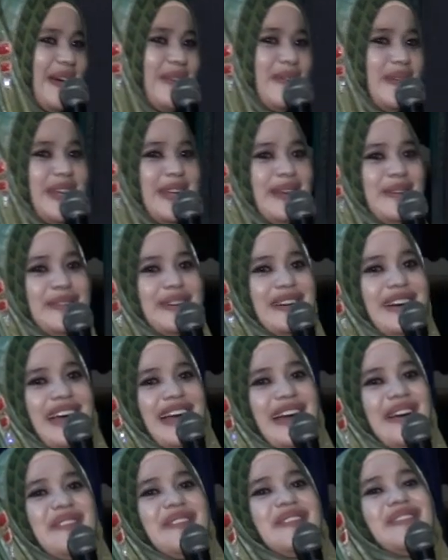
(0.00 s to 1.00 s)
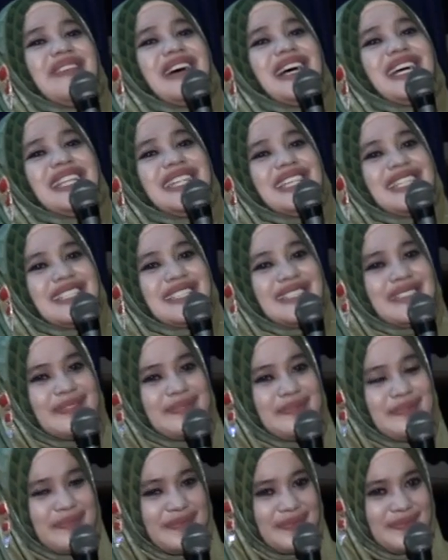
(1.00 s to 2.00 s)
Nabi Muhammad.
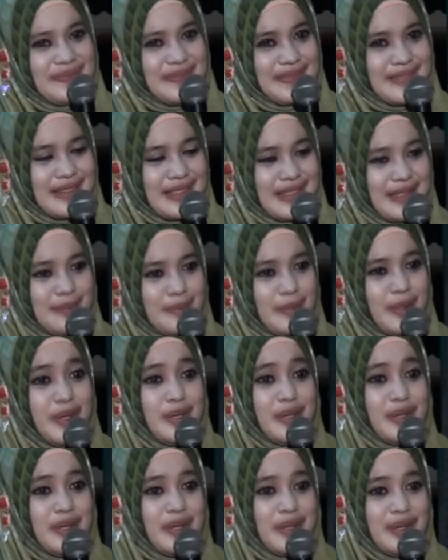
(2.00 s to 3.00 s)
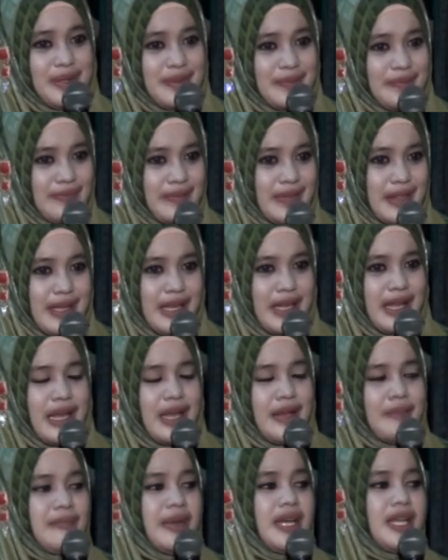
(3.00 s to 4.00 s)
Bu,
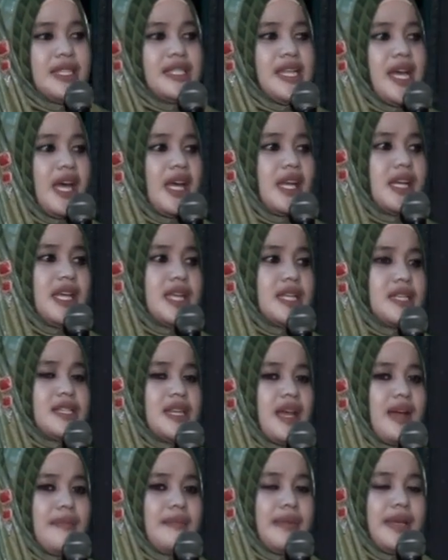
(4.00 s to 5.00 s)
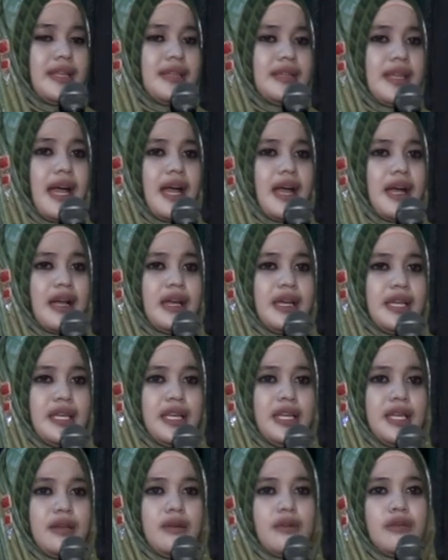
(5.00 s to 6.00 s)
benjang nek sami
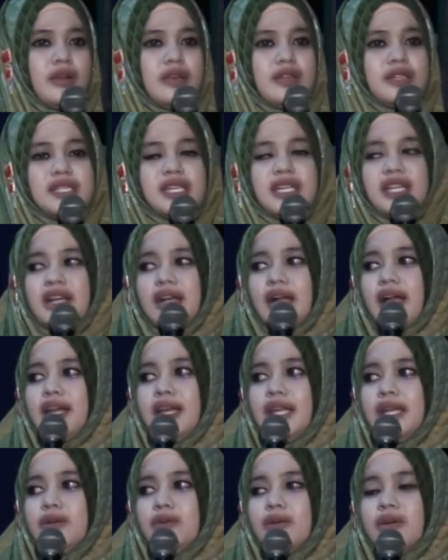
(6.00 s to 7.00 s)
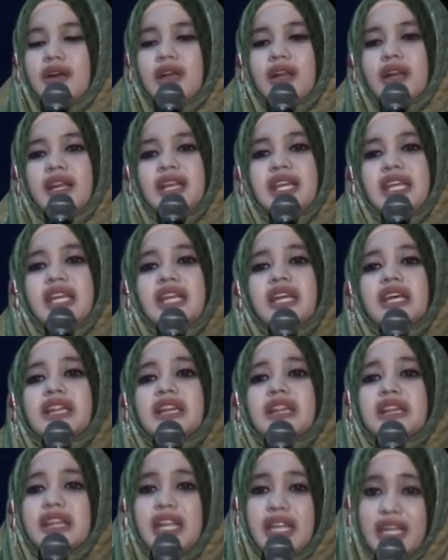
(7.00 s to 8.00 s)
tangi kulon jenengan niku
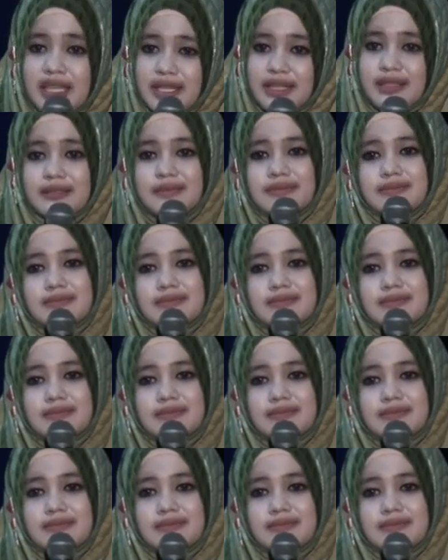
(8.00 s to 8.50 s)
keringetan.